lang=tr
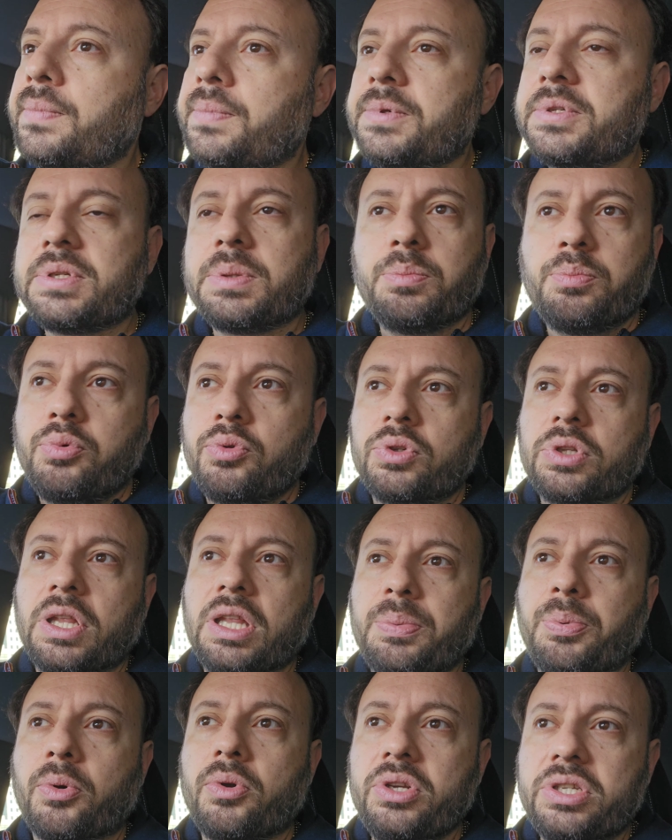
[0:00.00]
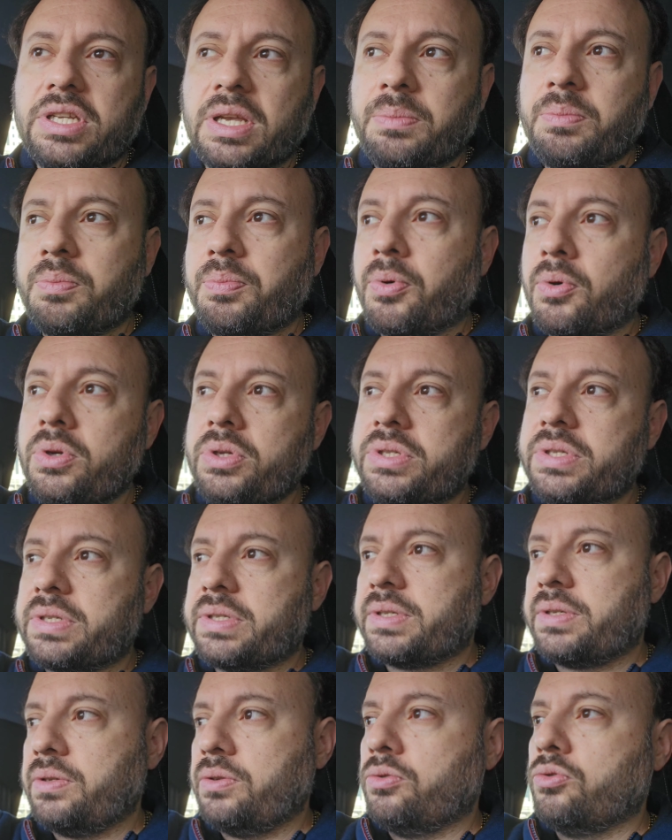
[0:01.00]
İşte burada da polis
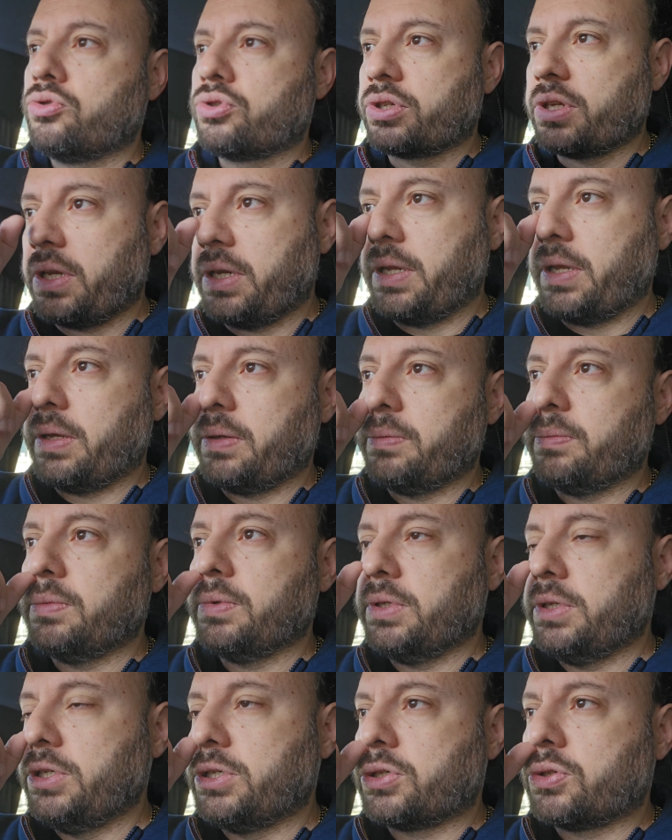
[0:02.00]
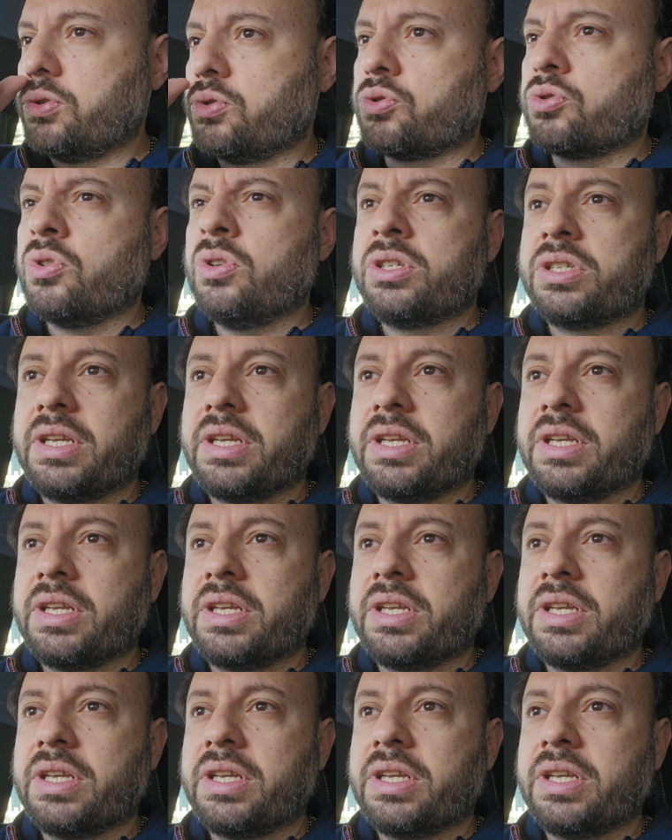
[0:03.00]
polis güçlerine iş düşüyor.